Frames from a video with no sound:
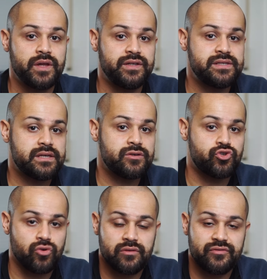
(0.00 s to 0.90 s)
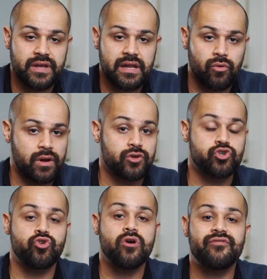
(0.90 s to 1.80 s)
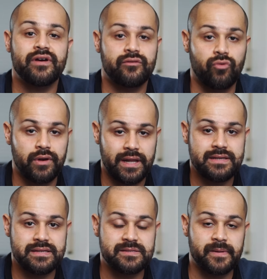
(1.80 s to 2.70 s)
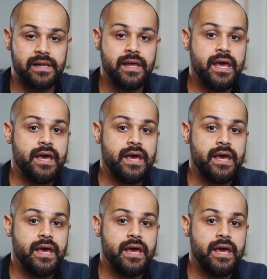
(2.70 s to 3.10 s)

diese Störenfriede oder Störfaktoren nenne ich es jetzt mal,